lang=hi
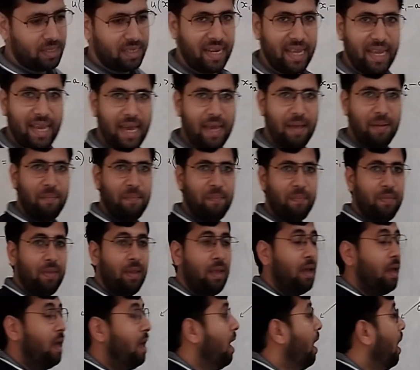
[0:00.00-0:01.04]
ठीक है
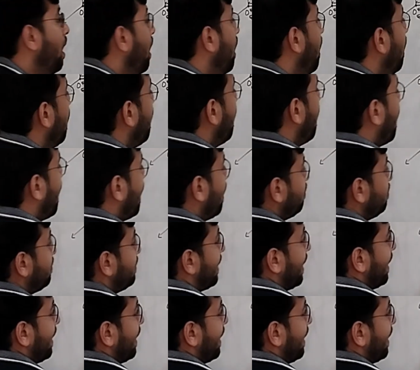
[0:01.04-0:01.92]
अब